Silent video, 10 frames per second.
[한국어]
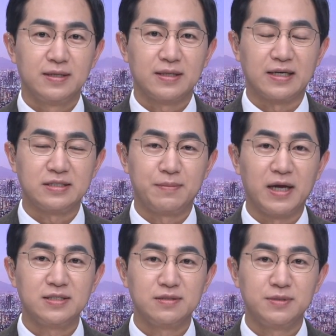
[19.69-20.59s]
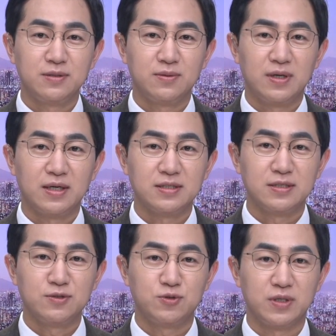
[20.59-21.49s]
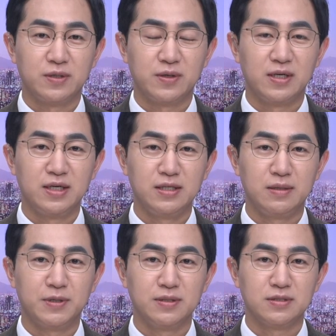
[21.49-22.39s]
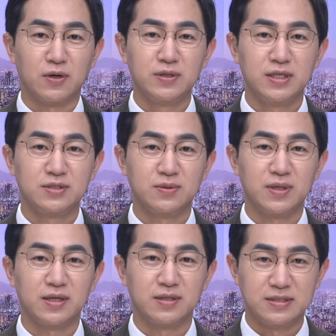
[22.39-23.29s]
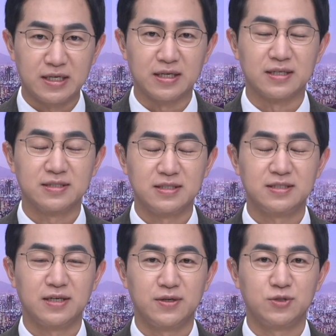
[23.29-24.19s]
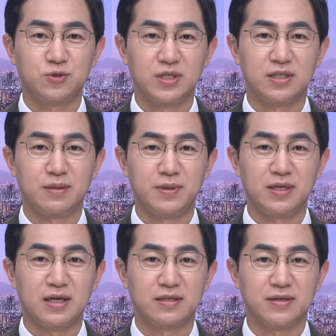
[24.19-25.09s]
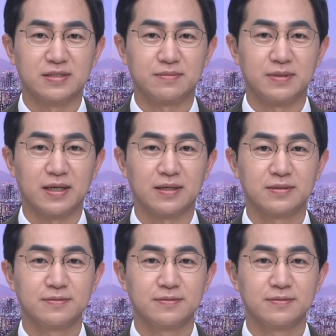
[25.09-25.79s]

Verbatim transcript: 다시 말씀으로 돌아가자는 주제로 열린 이번 정기총회 현장 C채널 취재팀이 다녀왔습니다.